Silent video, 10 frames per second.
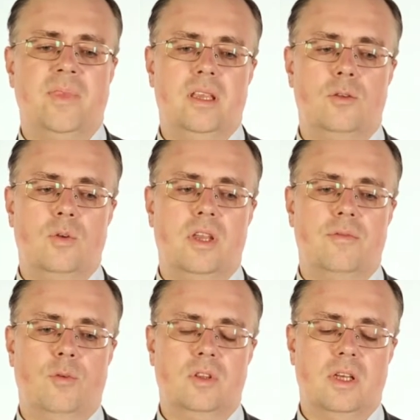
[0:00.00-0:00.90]
и другие
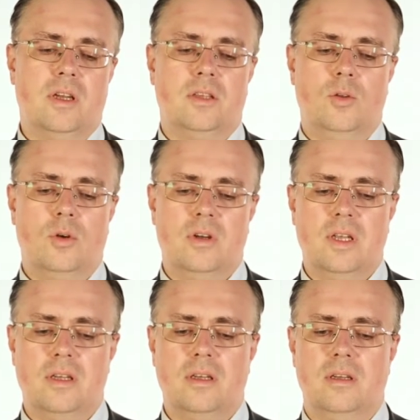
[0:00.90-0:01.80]
фонды,
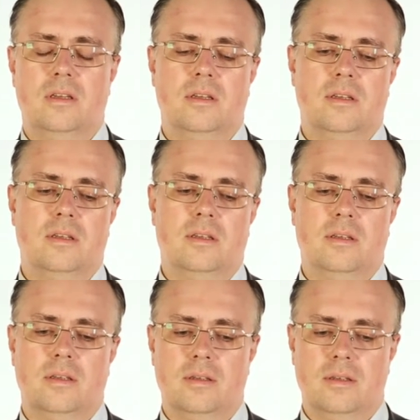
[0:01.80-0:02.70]
которые
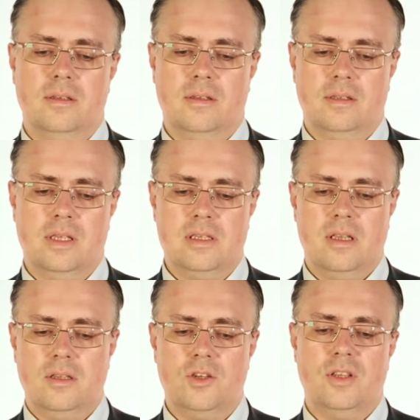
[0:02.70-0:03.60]
а,
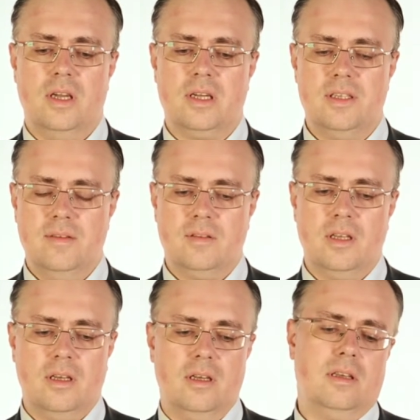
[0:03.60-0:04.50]
достаточно
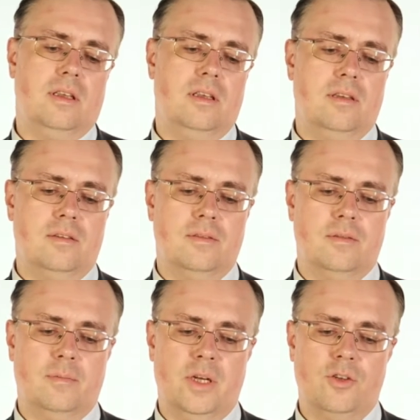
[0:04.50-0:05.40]
активно и
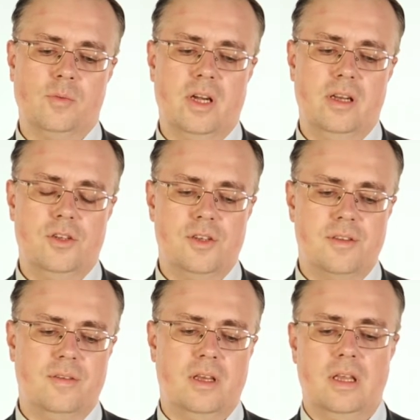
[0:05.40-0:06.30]
в большом
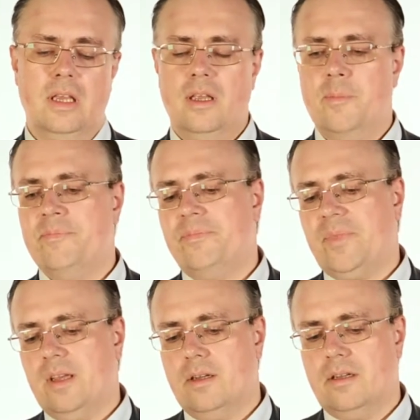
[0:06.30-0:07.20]
количестве
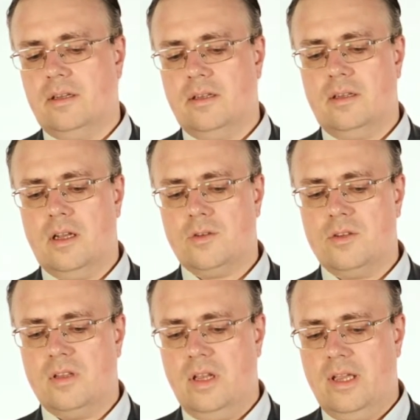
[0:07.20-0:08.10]
а,
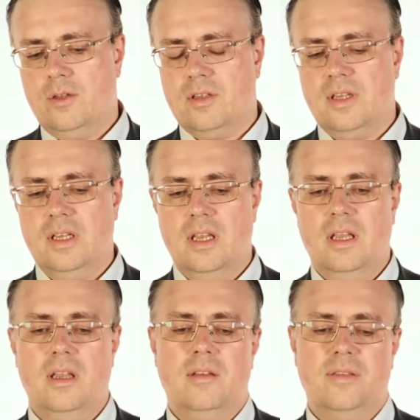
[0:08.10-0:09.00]
осуществляют
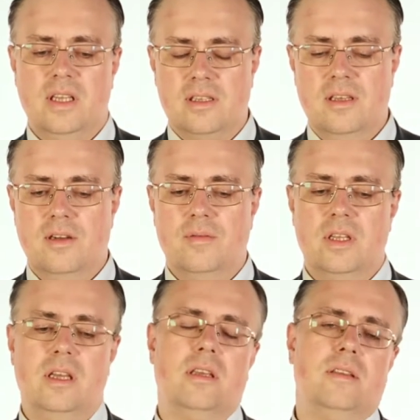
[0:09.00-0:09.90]

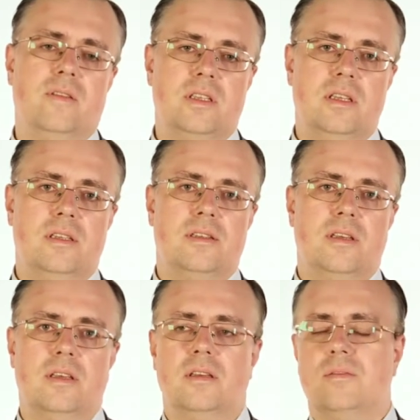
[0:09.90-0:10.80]
финансирование,
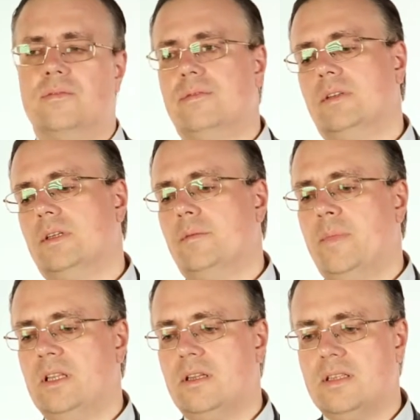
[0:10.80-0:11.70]
инвестиций в
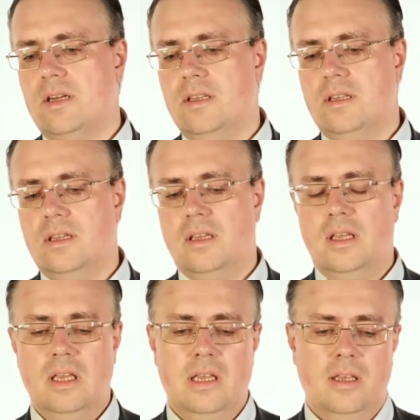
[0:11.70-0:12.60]
малый и средний
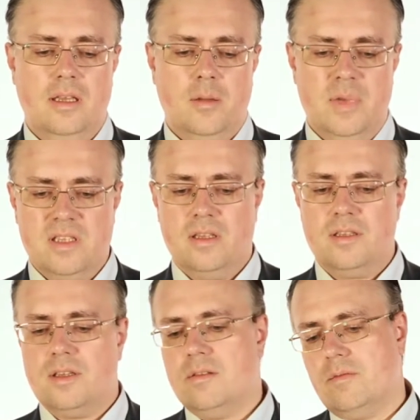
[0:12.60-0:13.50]

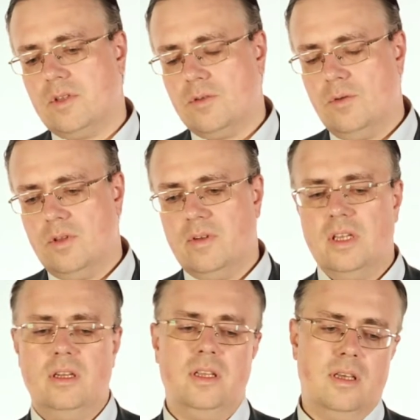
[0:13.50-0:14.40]
бизнес инновационного
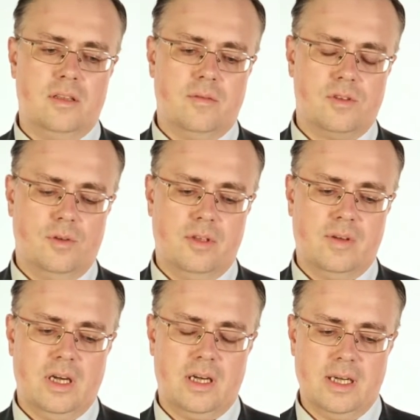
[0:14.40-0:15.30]
или
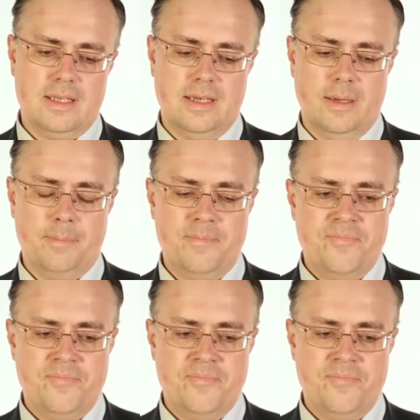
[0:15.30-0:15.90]
неинновационного характера.